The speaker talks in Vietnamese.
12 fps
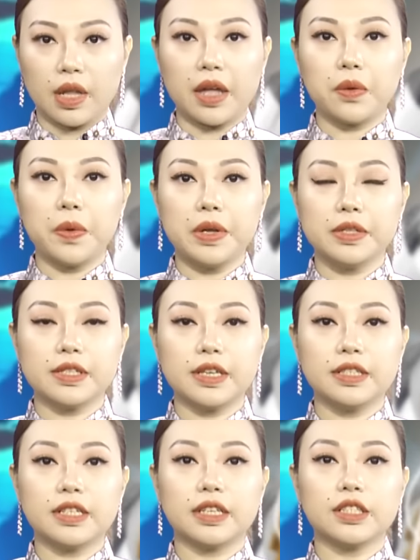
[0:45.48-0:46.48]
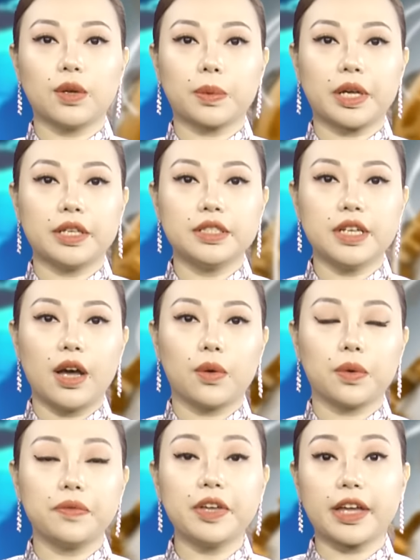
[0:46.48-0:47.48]
Thanh Huyền xin trân trọng kính
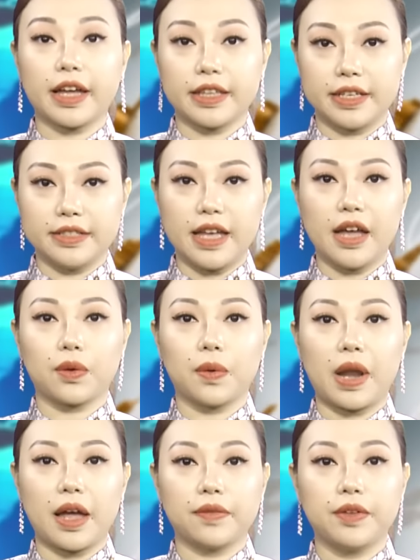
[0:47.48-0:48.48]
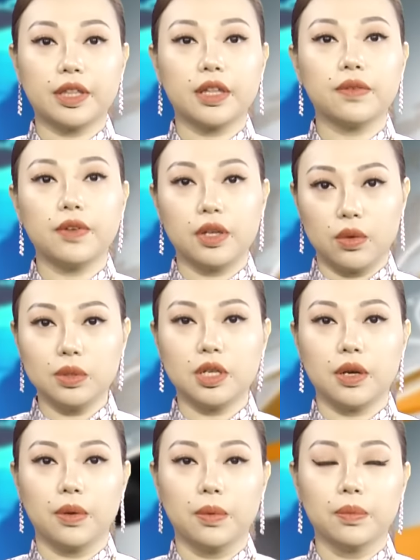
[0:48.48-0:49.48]
chào quý vị khán thính giả của Đài Việt TV Úc
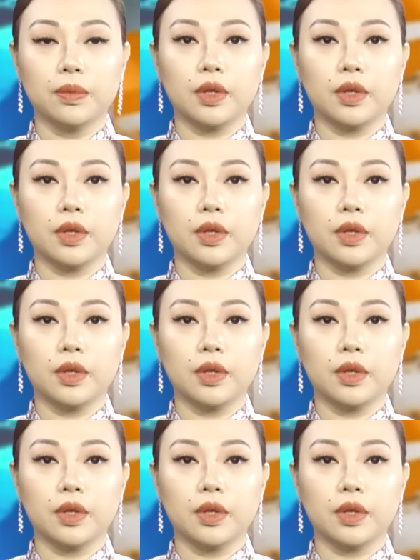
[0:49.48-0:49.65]
Châu.